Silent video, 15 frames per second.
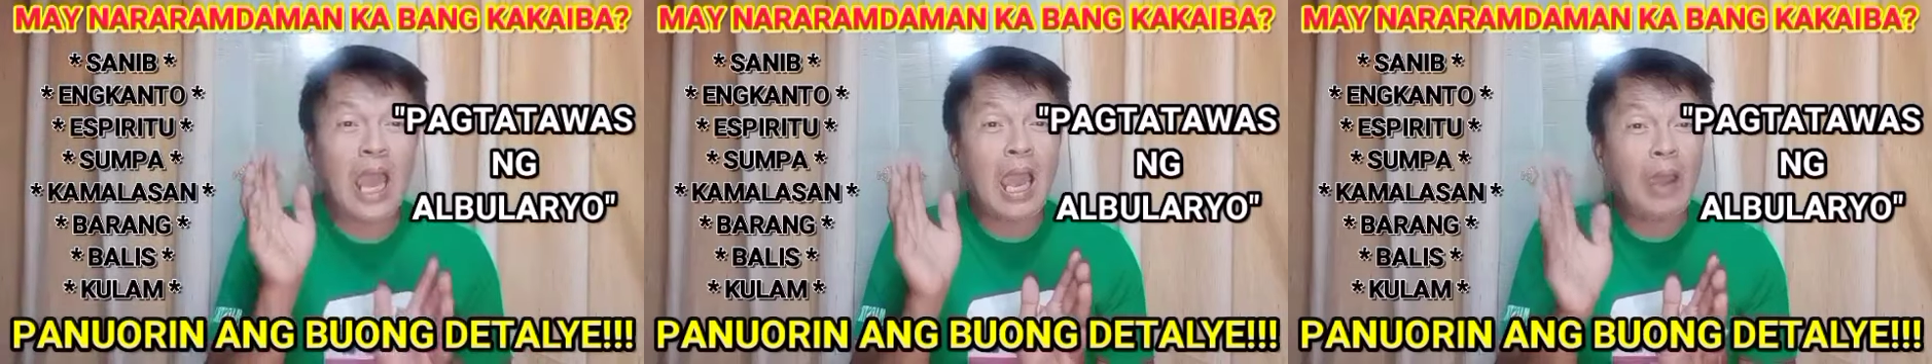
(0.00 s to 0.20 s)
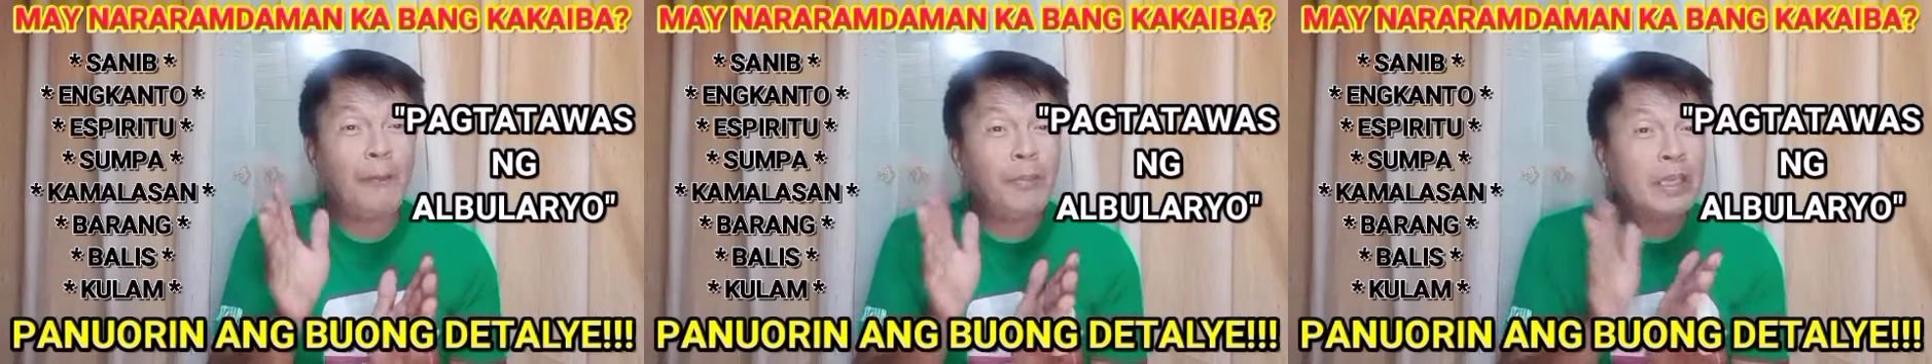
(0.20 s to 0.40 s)

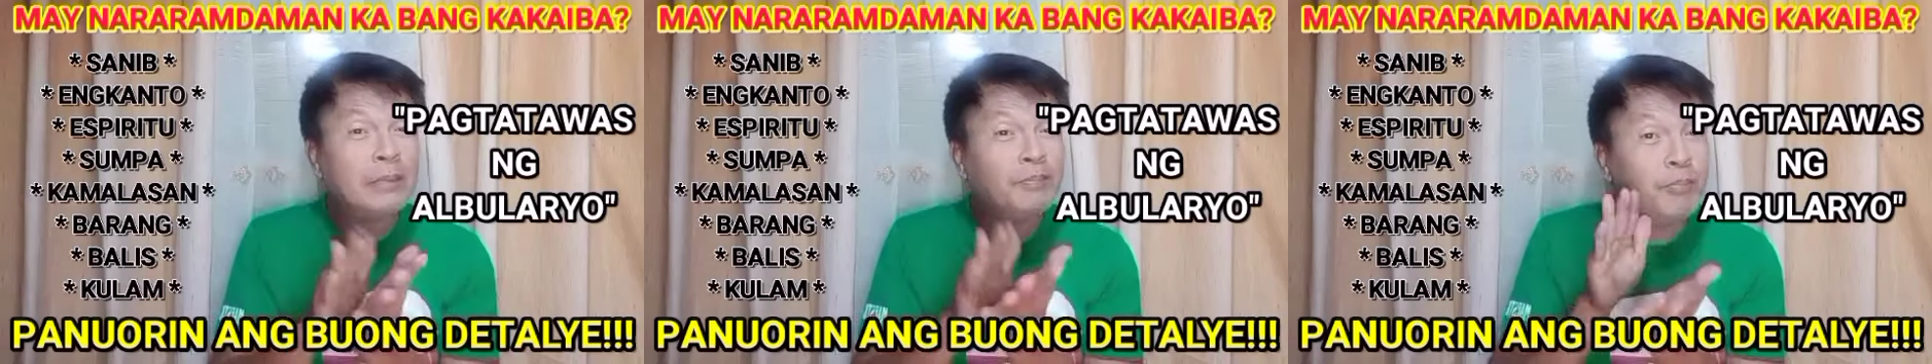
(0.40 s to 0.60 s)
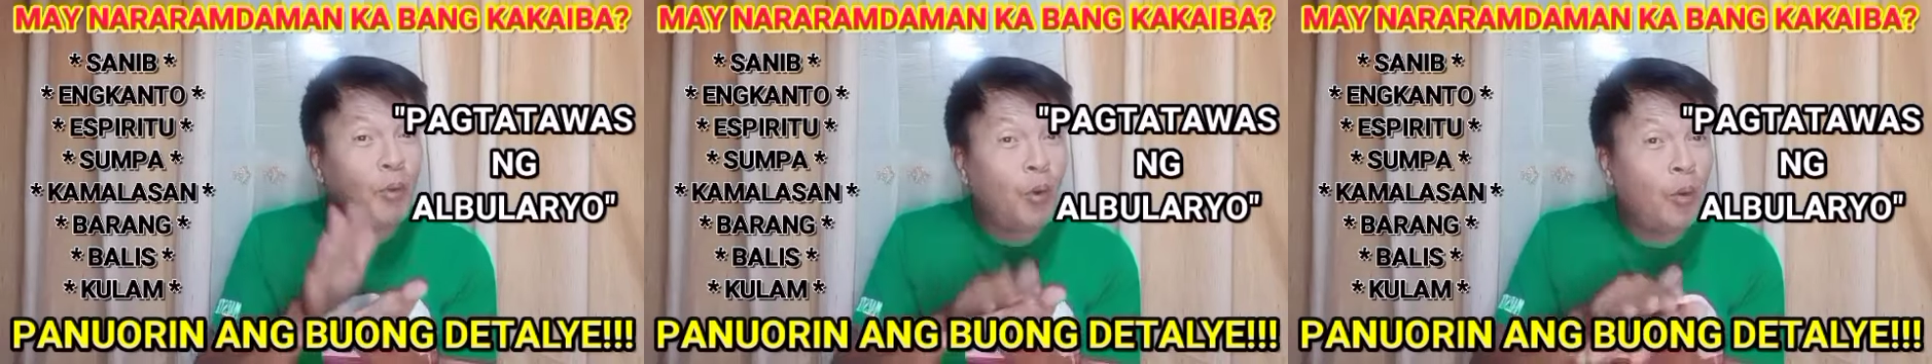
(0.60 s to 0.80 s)
Yung
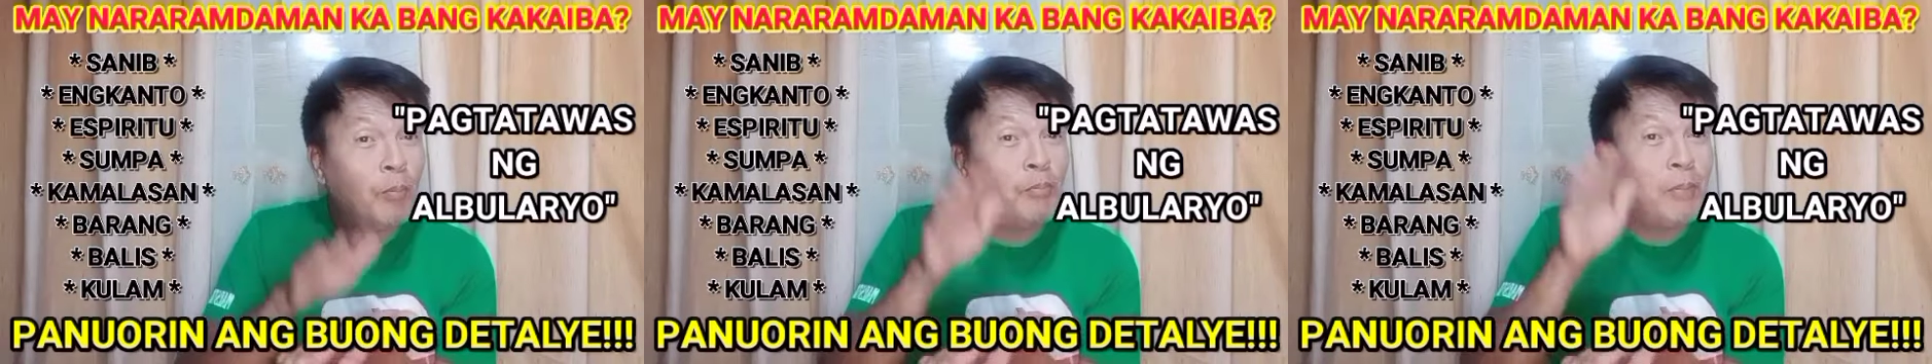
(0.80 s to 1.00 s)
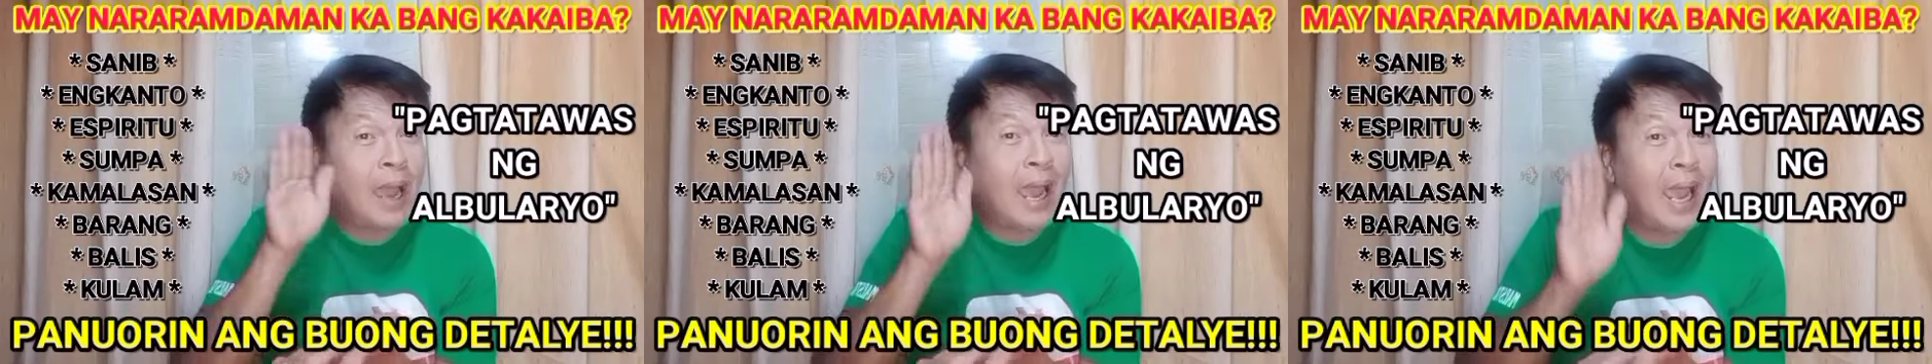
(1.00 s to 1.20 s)

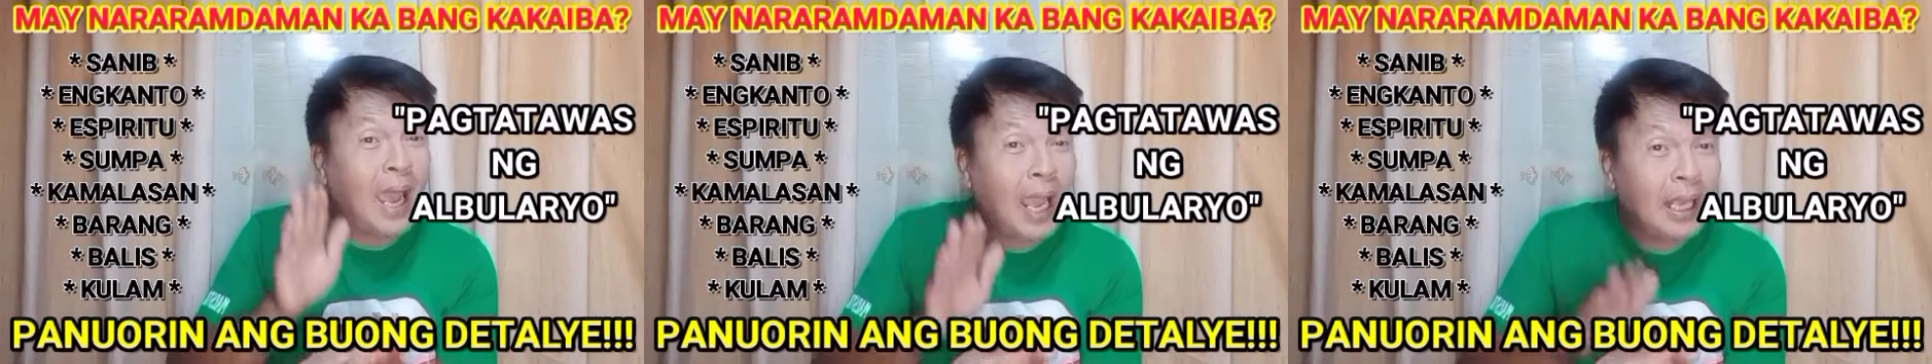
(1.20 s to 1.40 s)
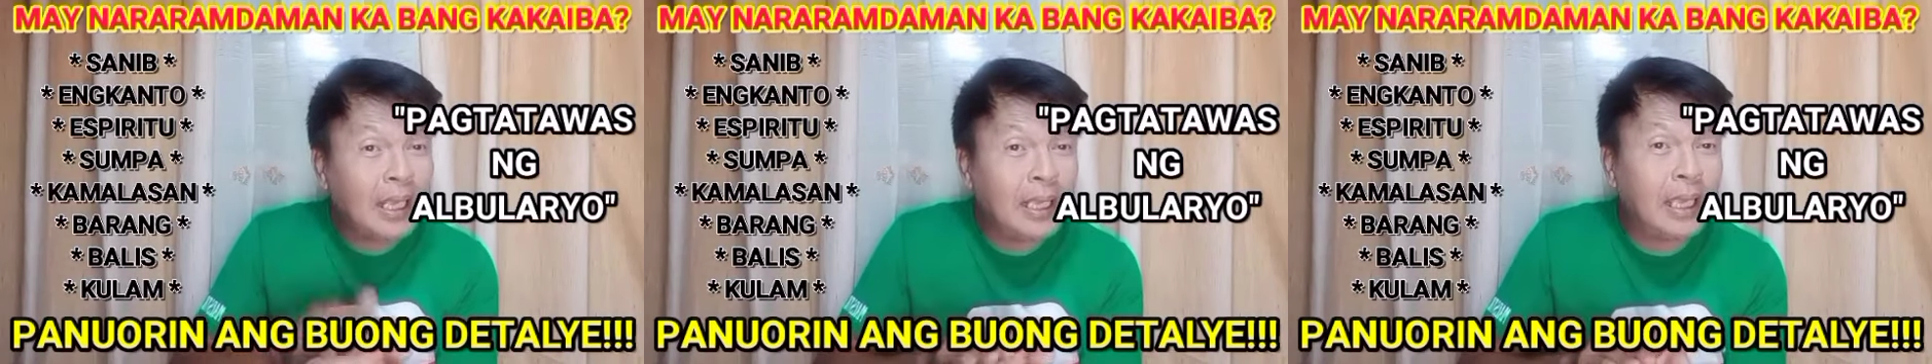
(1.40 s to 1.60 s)
ikaapat
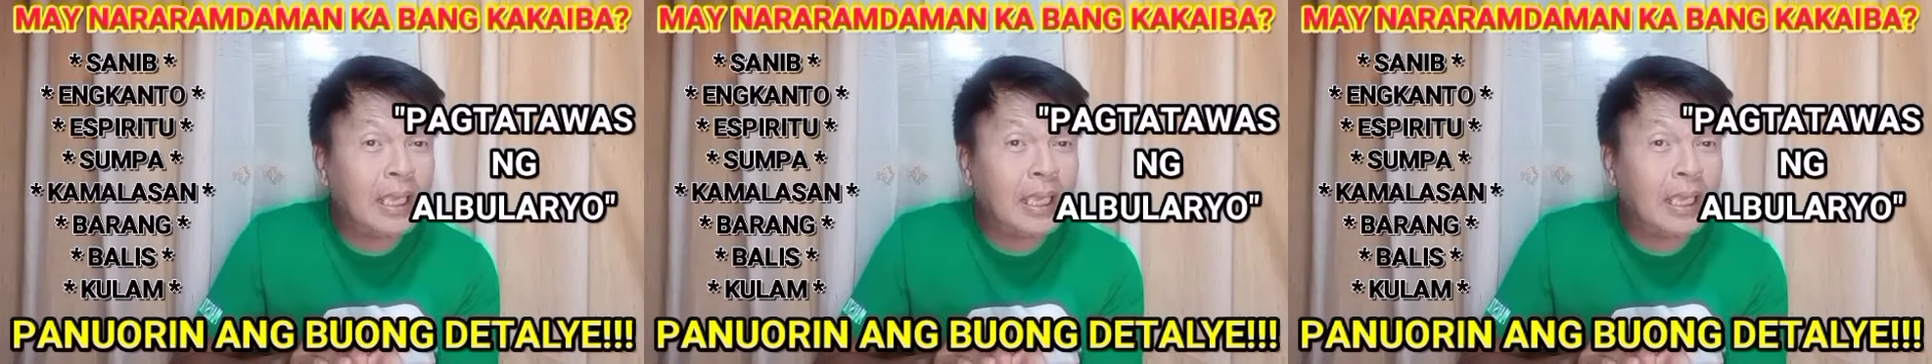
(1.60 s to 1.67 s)
pong